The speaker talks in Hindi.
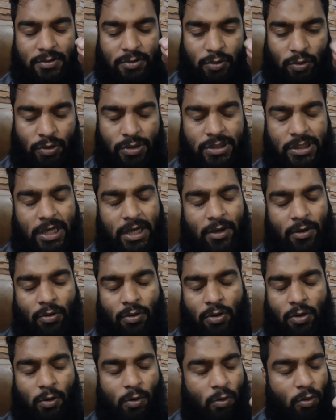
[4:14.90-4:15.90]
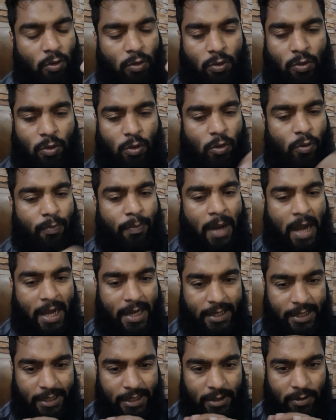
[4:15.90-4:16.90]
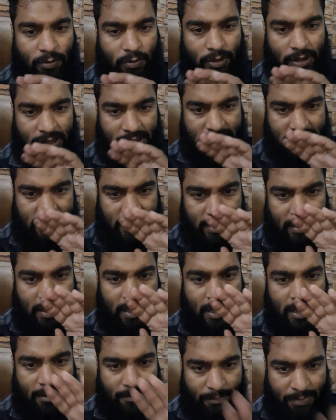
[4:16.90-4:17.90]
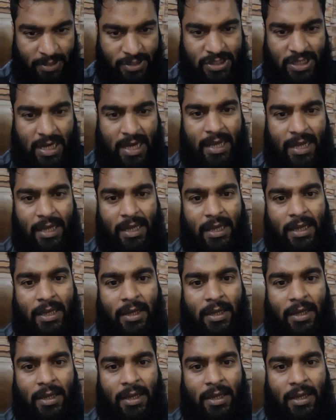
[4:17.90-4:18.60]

सोचें और लोगों को बागी होने से बचाएं